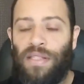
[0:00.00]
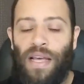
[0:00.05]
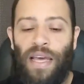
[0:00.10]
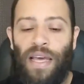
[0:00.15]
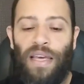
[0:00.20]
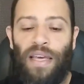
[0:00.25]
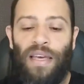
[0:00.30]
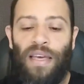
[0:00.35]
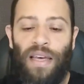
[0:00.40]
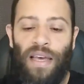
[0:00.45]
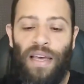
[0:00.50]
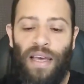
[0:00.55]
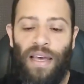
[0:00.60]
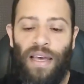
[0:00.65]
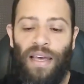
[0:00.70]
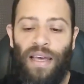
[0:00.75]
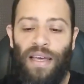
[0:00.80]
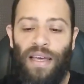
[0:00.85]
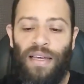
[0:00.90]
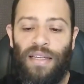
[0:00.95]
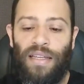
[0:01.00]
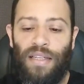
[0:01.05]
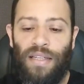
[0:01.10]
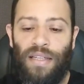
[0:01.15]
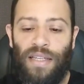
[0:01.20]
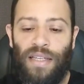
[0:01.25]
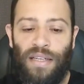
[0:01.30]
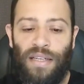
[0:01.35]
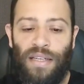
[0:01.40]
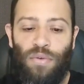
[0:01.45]
aí é,
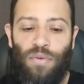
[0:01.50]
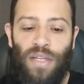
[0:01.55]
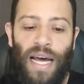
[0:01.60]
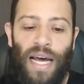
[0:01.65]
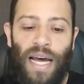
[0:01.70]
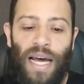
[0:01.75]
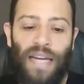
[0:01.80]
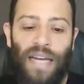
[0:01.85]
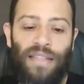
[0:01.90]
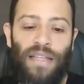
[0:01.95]
nessa culinária.